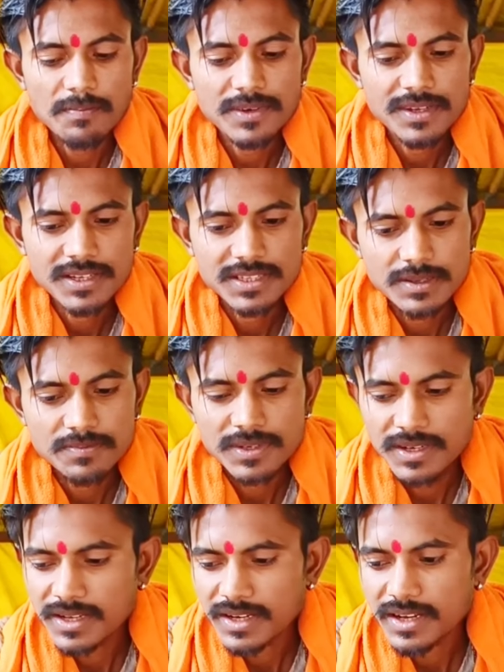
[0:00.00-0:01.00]
आपके नसीब
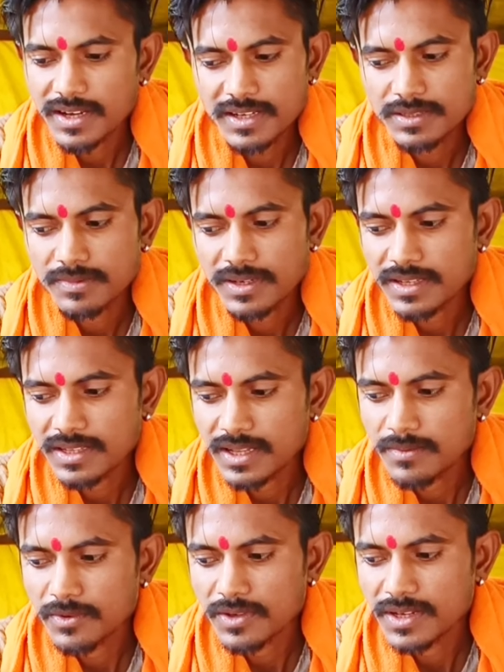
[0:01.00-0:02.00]
से निकलेगा इसमें
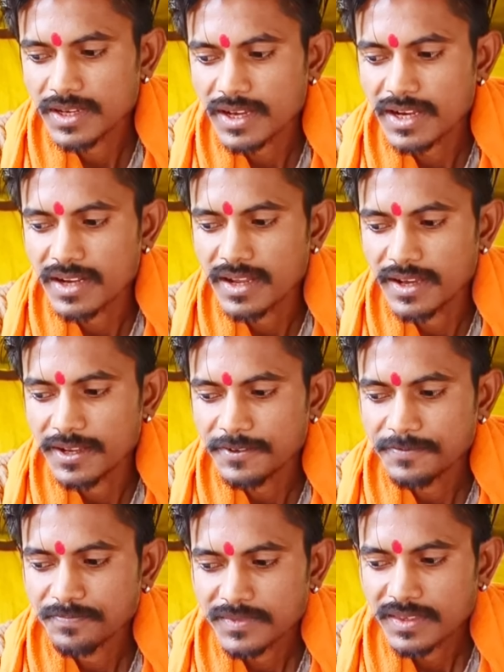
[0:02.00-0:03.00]
कितना मुखी निकलना है